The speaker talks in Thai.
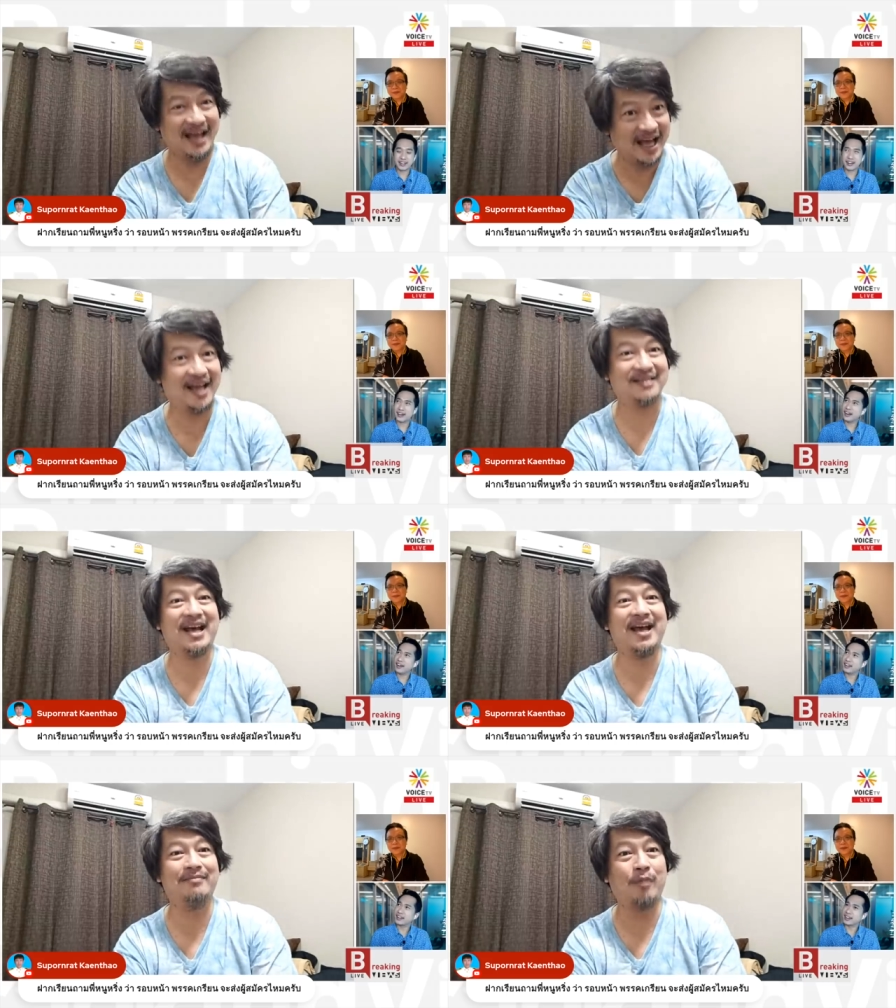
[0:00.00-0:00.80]
อ่า
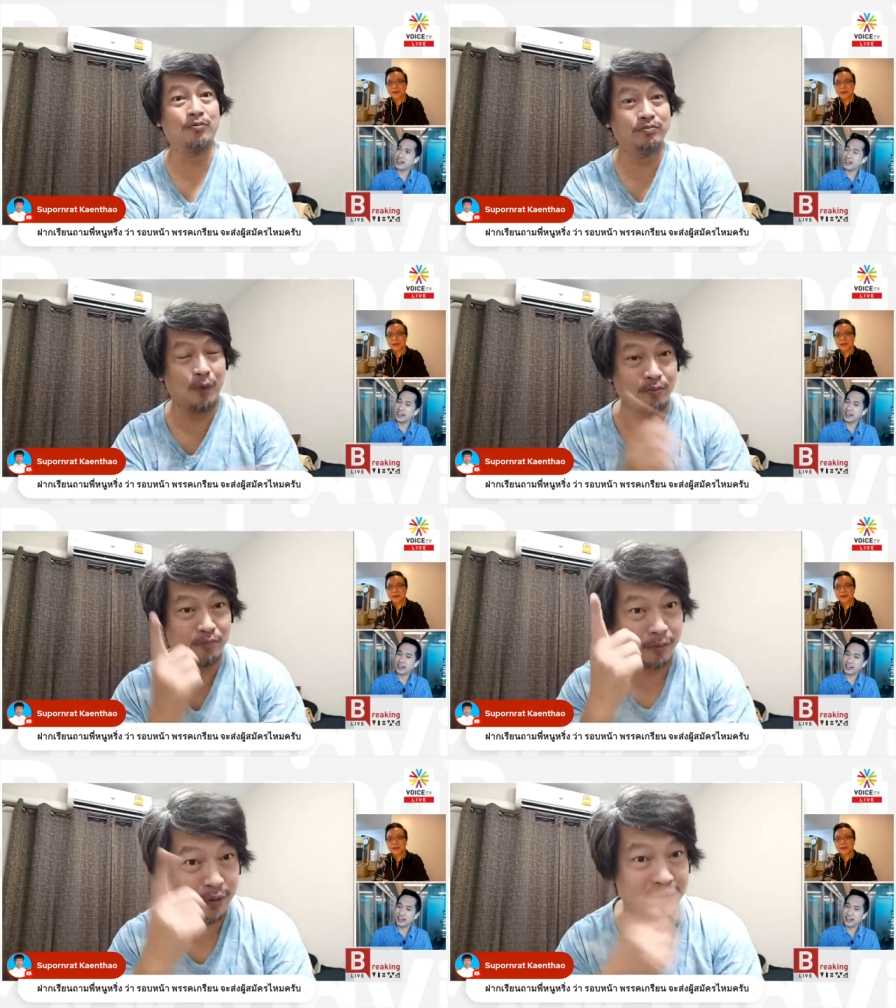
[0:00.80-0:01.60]
ใช่ผมผม
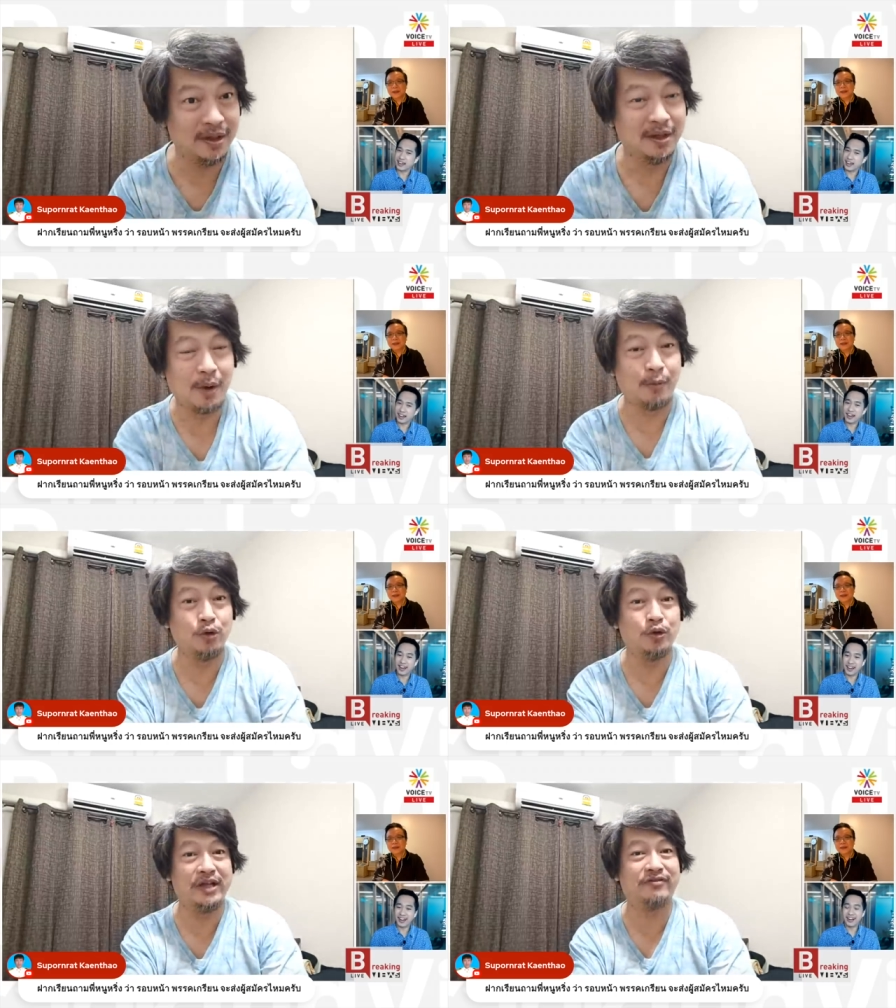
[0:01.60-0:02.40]
ผมรุ้นผม
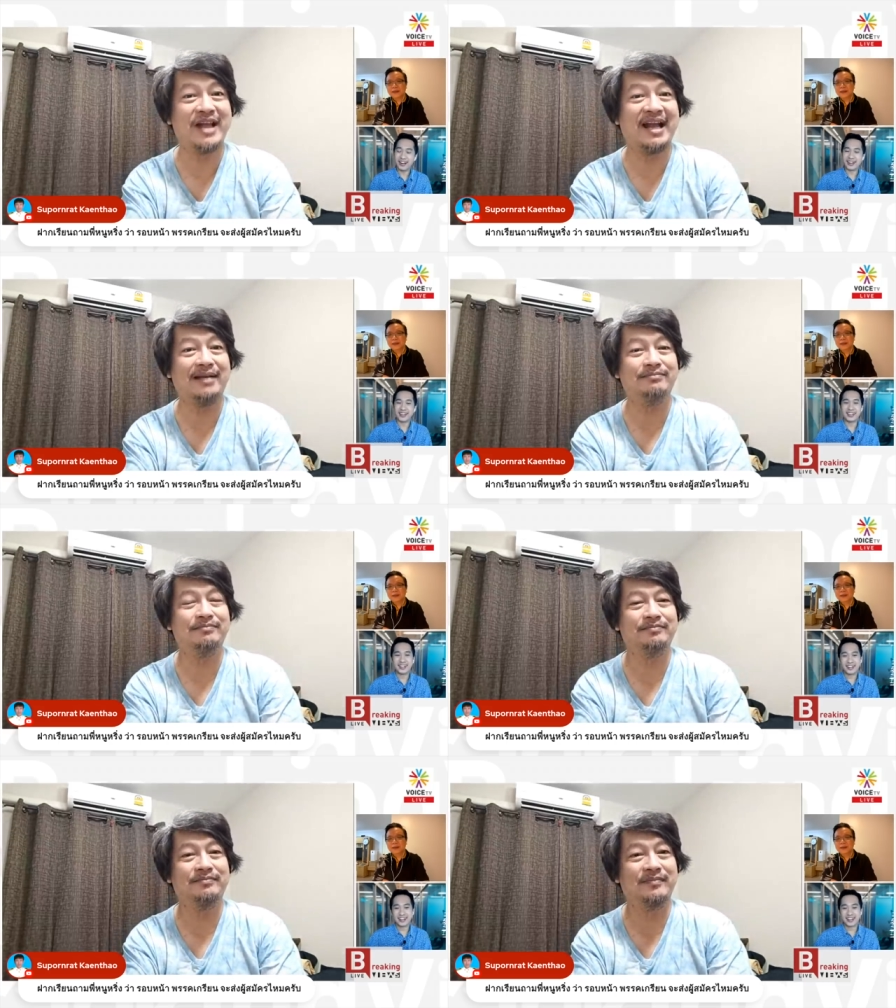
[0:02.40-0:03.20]
รุ้นคุณหญิงสุดารัตน์
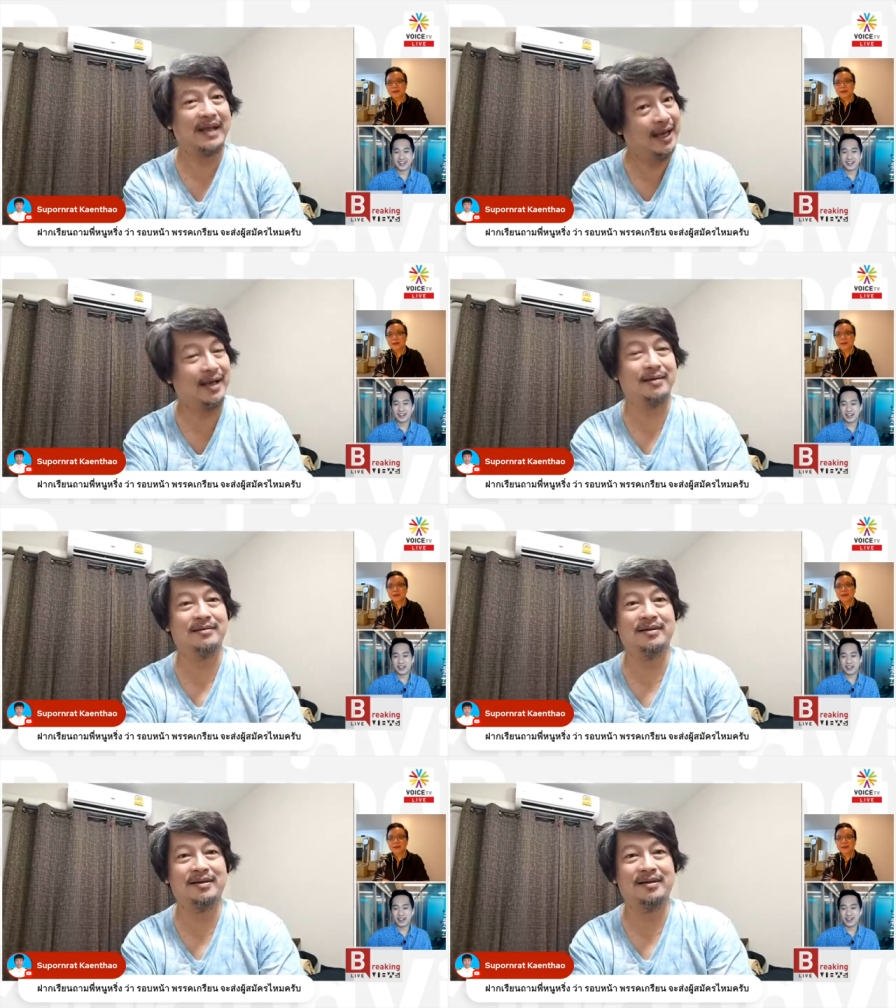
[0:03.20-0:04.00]
อ่า
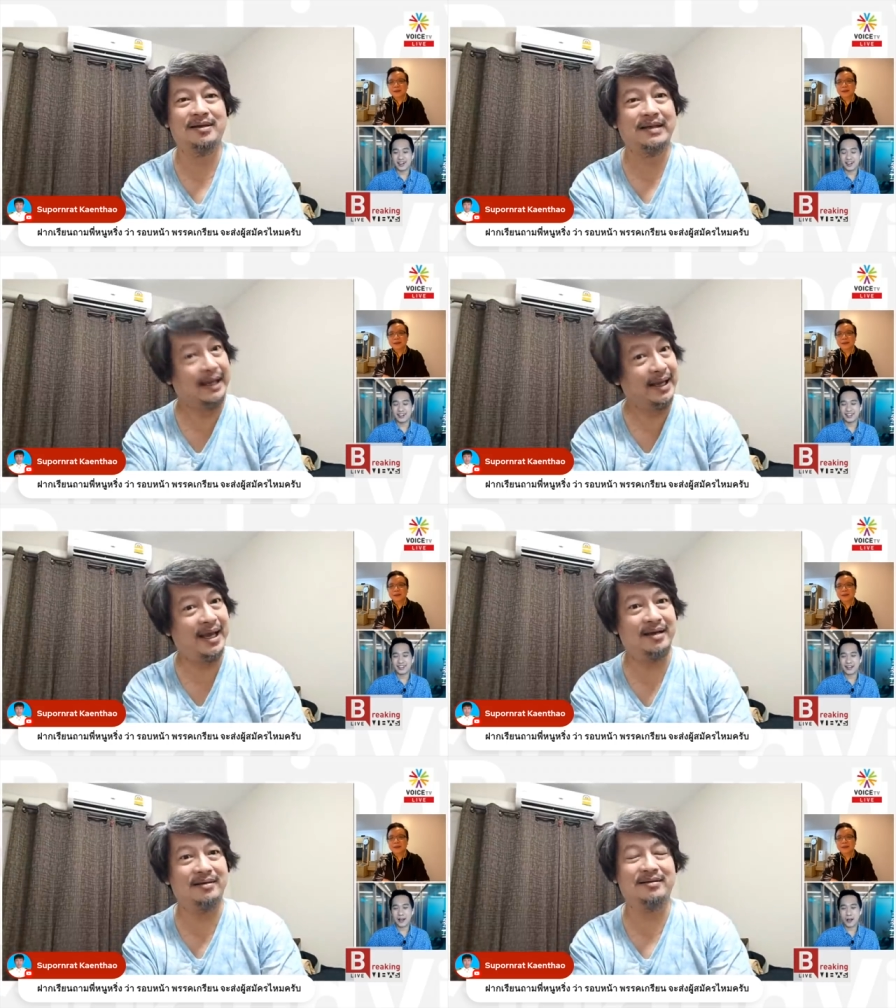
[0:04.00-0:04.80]
อย่าง
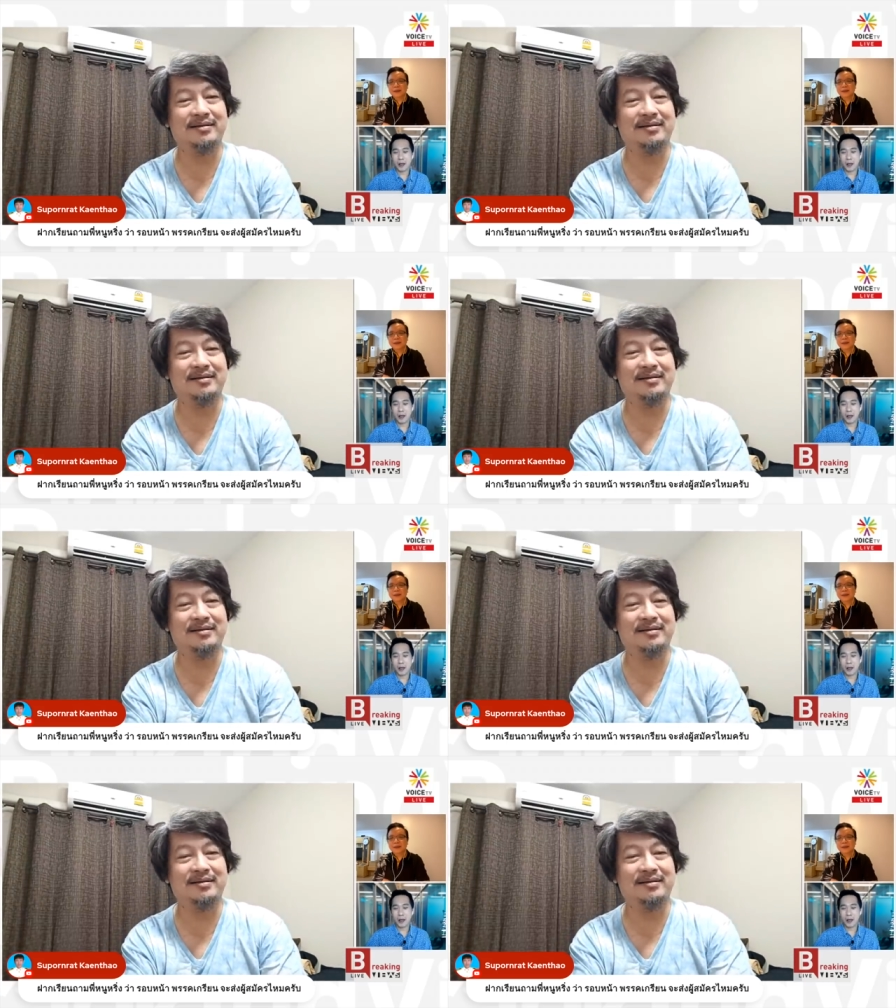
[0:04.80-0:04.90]
เงี้ย